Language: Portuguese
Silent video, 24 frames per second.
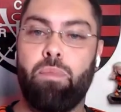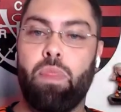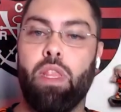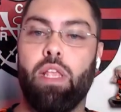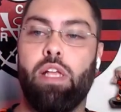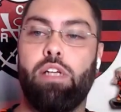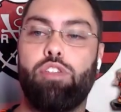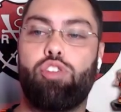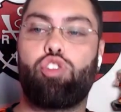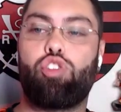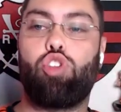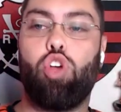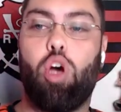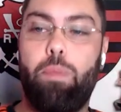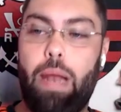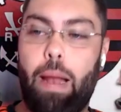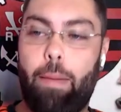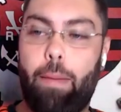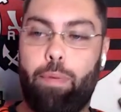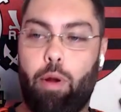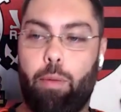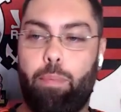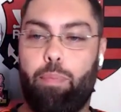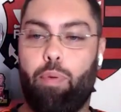sobre a
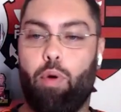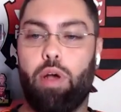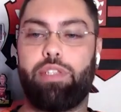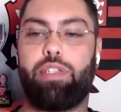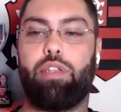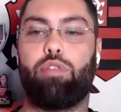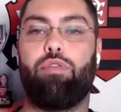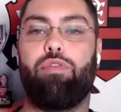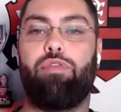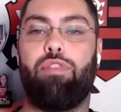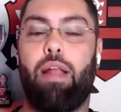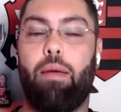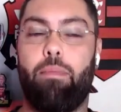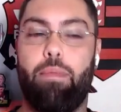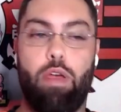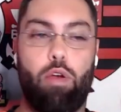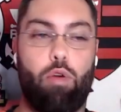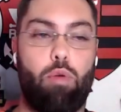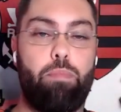proposta do Flamengo.